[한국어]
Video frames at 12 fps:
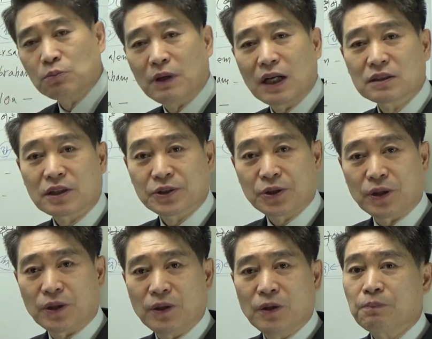정말
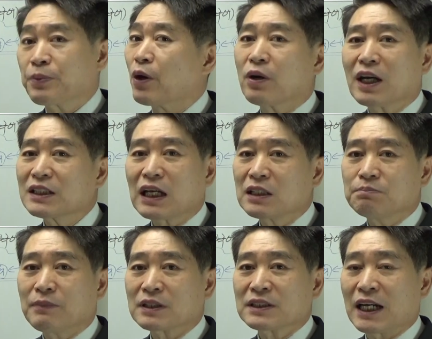그러죠?
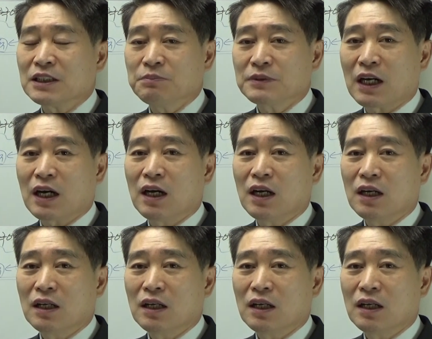별라다는 말이 아닙니다.